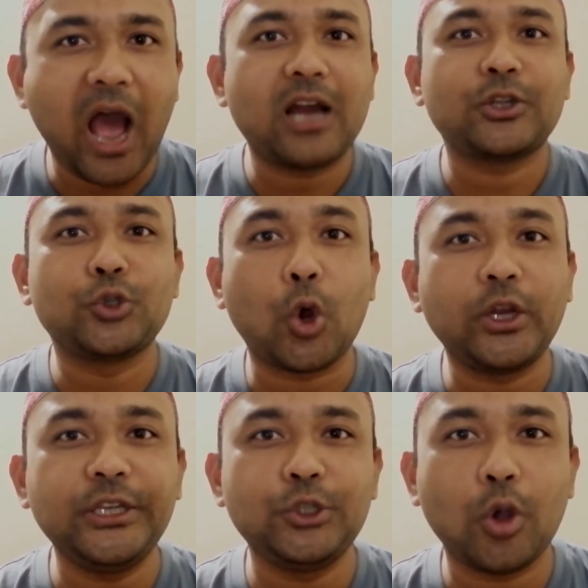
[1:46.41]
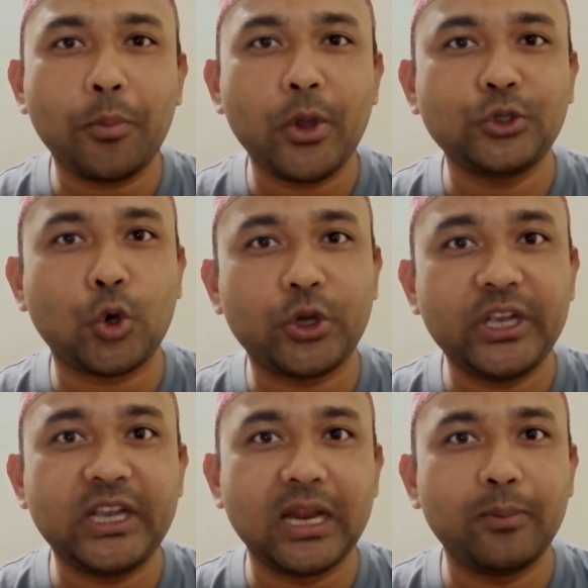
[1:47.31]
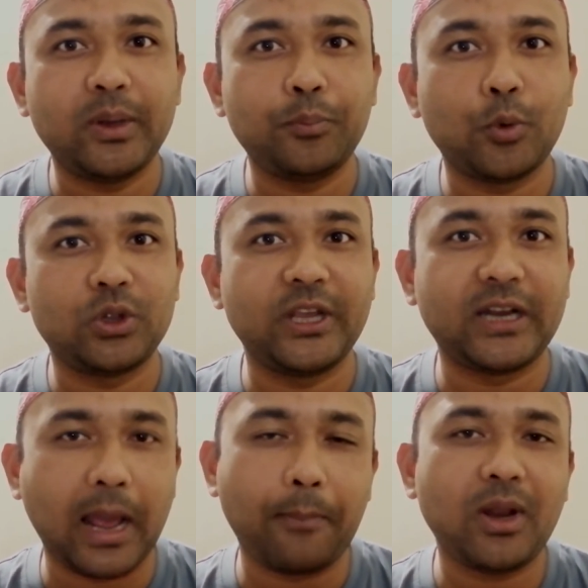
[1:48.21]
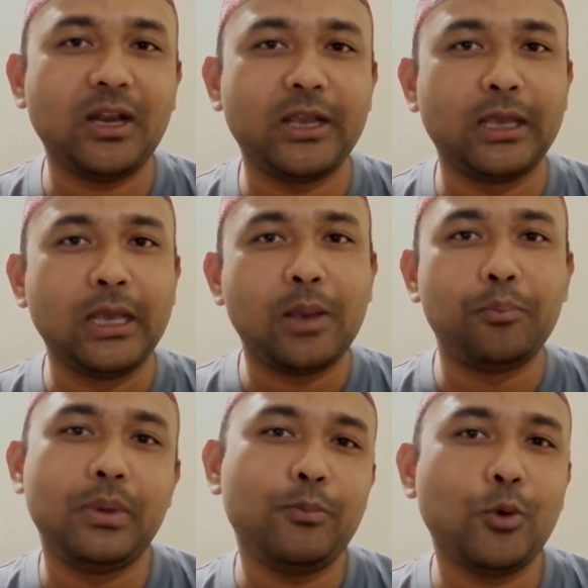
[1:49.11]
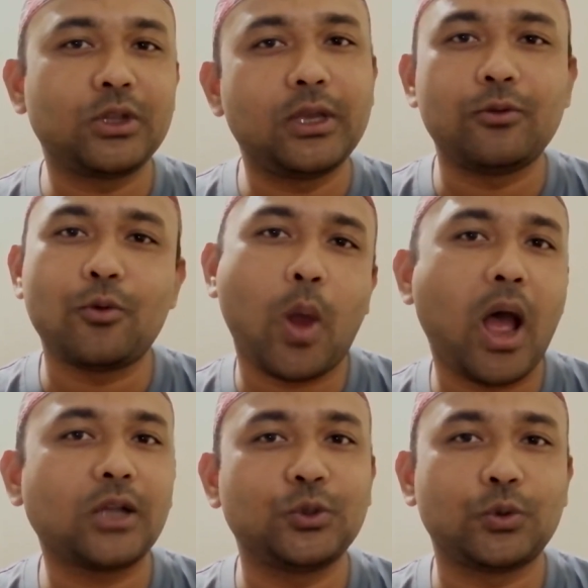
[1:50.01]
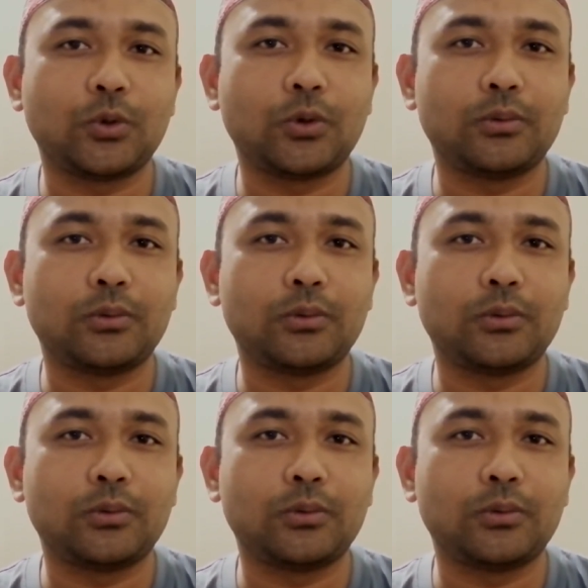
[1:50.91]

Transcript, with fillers: আর সঠিক সময়ে সঠিক হেলমেট পরতে না পারলে বিপদ কিন্তু আসন্ন